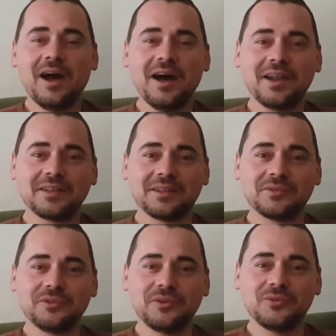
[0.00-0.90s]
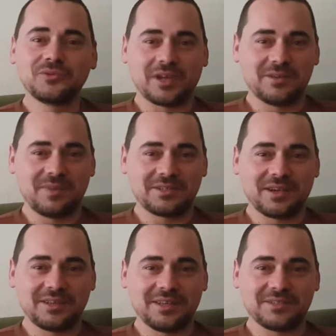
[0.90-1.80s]
Aradan diyor 3 ay 5
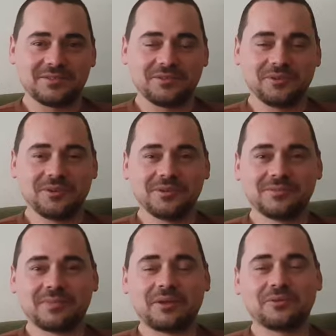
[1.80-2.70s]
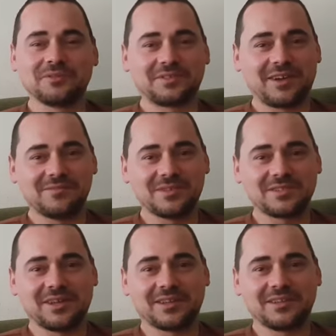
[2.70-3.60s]
ay geçti diyor. Ben onun
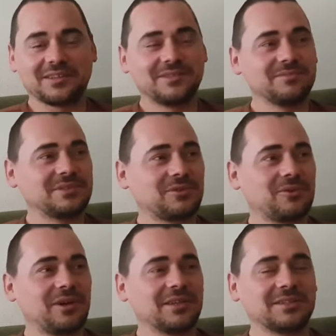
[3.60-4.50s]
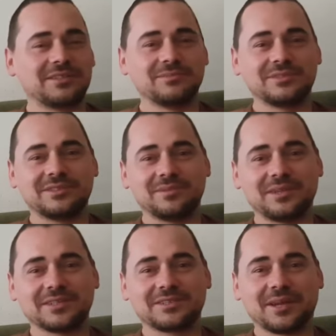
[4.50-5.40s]
travmasını atlattım. Psikoloğa gittim işte
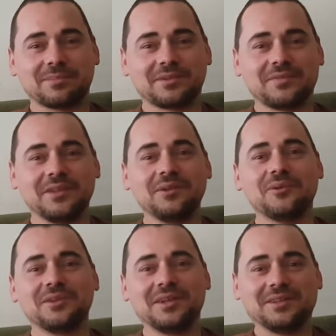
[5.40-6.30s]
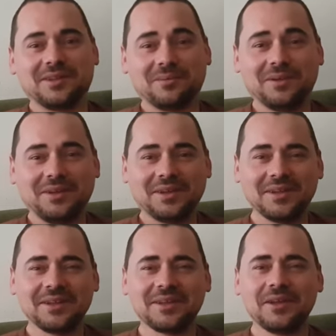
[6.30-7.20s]
biraz şey yaptık falan. Öyle değil tabii
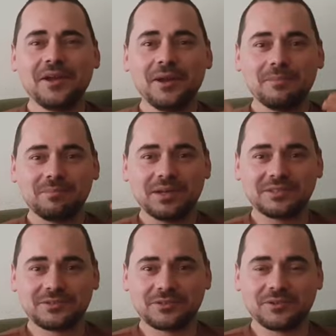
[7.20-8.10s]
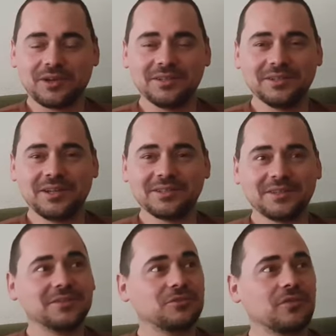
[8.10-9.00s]
bastırıyor. Halının altına
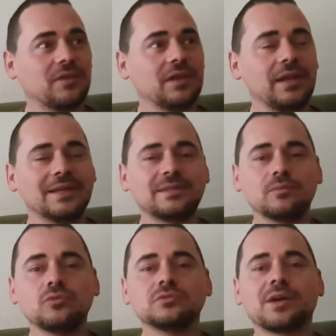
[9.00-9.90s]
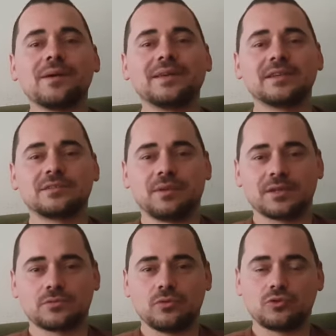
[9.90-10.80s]
itiyor falan. Neyse bu zaman geçti
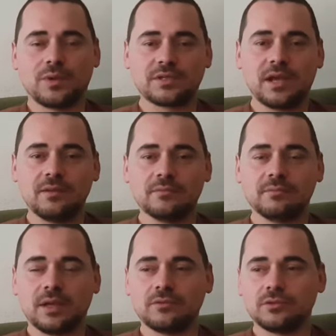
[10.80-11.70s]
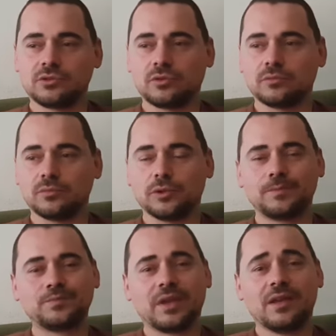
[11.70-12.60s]
biraz diyor. 3-5 ay. Ben diyor şey oldum diyor.
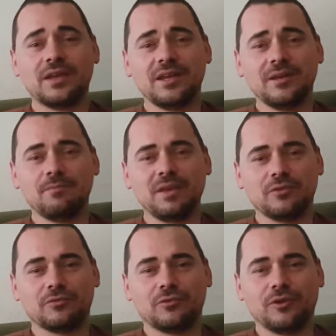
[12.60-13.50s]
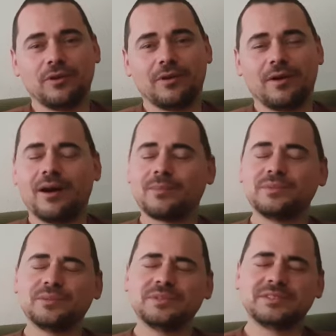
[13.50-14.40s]
Bir gün diyor
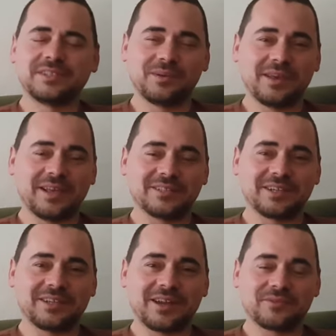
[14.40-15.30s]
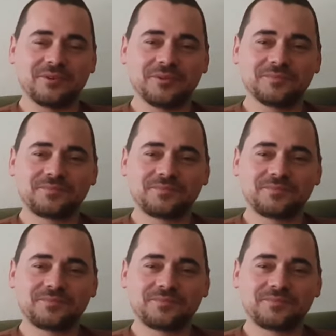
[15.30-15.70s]
ablamı istemeye gelecekler diyor.